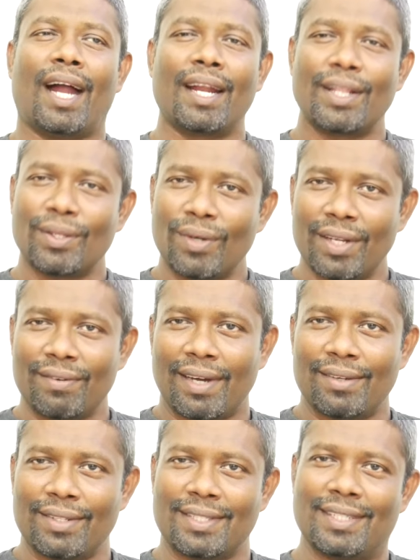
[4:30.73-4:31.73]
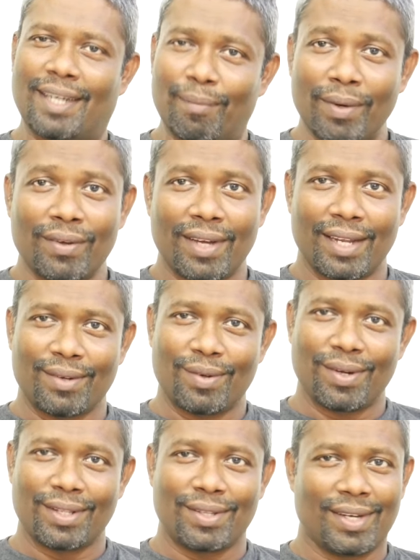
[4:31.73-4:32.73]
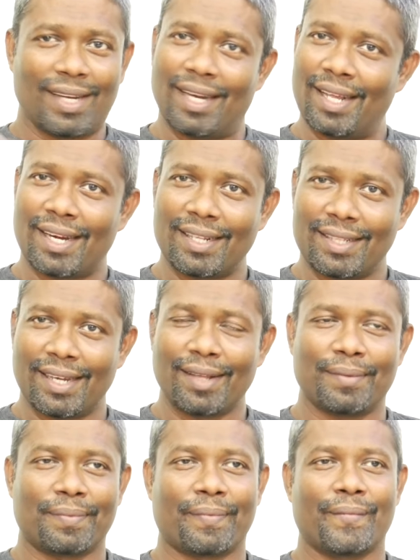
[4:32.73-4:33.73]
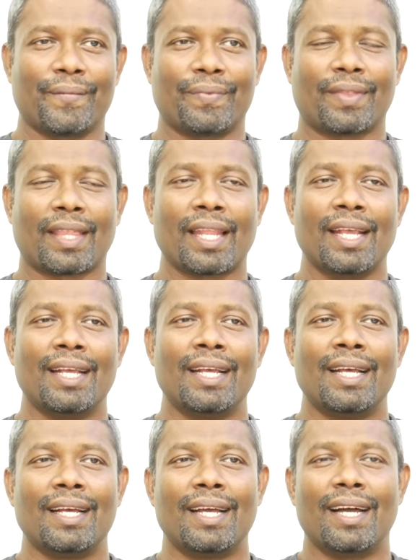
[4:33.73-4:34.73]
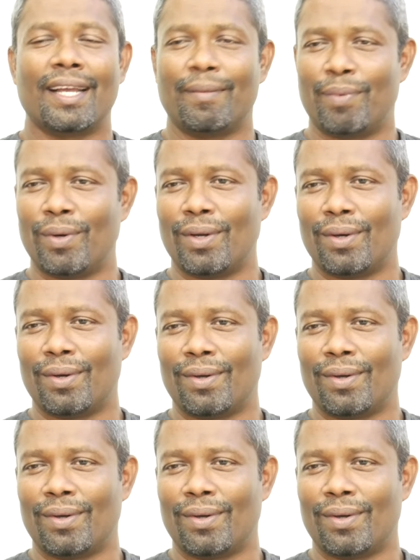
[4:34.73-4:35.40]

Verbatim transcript: அடுத்தவங்களையும் வாழ வச்சு நம்மளும் வாழக்கூடிய தொழில் எல்லாருக்கும் தெரியும் இப்போ கூட